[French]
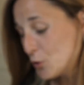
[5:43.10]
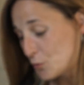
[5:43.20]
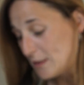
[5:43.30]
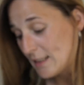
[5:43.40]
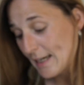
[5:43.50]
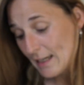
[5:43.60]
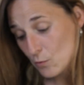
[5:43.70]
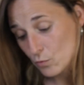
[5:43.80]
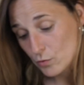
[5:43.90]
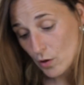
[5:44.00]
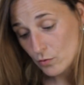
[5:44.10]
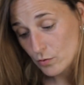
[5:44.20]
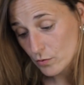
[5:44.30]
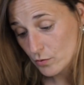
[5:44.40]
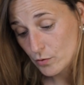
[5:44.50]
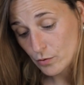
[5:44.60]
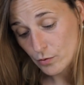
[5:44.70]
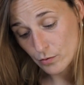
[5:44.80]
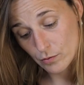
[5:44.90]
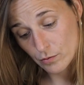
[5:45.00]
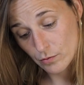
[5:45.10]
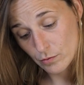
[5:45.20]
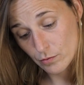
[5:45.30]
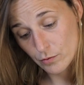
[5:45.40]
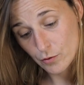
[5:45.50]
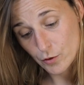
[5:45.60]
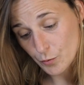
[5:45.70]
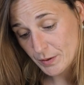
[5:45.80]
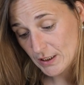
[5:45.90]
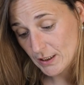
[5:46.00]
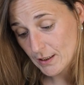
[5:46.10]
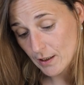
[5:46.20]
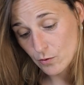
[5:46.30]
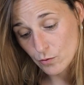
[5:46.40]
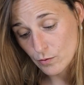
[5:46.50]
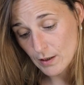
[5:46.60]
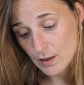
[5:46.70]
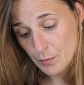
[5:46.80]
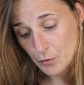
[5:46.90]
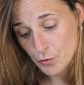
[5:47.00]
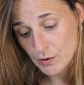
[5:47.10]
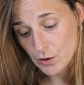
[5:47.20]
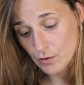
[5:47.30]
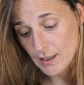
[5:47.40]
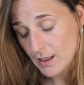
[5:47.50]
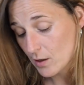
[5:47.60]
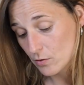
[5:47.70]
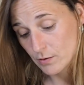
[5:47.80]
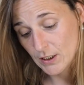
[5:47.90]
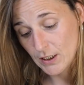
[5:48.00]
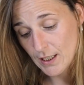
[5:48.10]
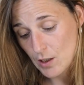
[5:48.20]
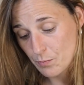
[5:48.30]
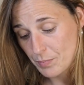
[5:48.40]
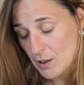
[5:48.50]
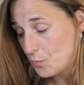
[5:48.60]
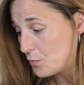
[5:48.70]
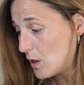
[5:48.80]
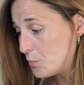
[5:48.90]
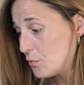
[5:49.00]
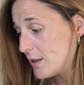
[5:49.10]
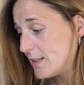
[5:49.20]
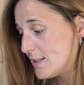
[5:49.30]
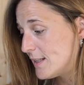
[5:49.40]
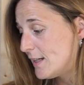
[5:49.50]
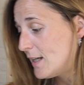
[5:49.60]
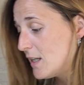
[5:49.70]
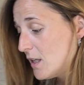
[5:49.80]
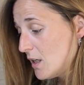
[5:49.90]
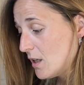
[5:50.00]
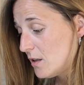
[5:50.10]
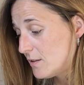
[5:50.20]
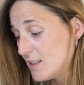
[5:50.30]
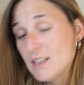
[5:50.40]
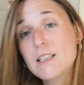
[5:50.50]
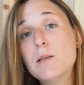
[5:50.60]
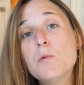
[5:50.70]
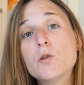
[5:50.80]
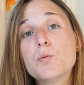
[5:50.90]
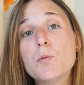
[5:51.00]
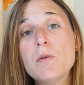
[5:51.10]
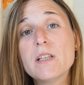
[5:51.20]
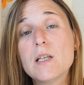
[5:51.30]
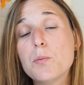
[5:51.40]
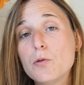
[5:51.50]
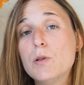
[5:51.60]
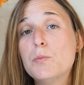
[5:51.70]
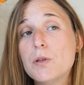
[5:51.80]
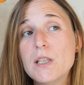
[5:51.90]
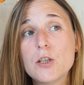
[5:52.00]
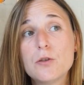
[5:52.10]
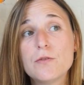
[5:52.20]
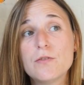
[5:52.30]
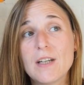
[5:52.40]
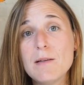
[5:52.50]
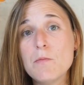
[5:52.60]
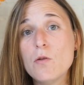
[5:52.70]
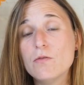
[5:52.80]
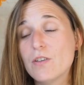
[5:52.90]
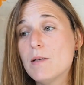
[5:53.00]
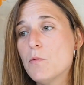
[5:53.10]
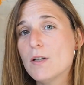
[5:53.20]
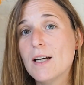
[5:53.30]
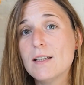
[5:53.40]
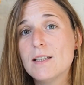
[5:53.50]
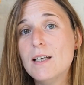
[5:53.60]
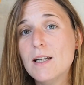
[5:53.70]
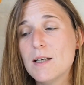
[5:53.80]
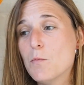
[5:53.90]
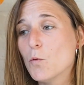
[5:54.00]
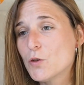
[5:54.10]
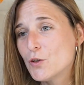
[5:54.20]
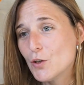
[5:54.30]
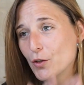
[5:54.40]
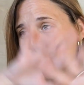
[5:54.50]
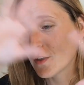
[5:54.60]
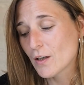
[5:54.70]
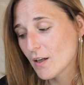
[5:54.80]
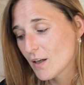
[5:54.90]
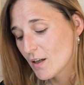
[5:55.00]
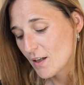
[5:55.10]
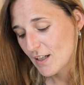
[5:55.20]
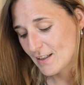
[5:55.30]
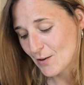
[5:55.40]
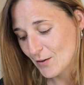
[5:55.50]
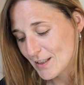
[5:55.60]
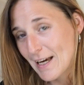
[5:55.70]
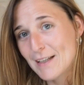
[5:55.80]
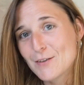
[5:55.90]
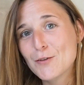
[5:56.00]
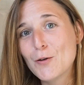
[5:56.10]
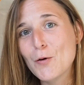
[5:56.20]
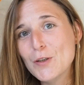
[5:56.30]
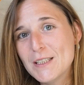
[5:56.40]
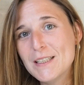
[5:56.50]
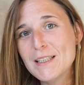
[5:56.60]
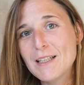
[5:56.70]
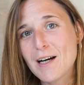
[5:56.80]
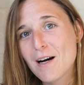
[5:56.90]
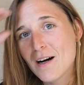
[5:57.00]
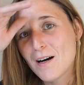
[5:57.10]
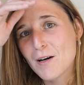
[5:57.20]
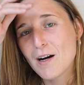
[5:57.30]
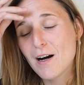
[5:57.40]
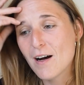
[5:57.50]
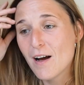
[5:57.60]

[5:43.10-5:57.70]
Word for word: suis très contente de, euh, de ce petit cadeau, hein. les produits solaires, euh, nickel, pile poil pour l'été. Euh, décidément en ce moment avec les produits de beauté, je suis vraiment vraiment gâtée et mon stock est en train de grossir à,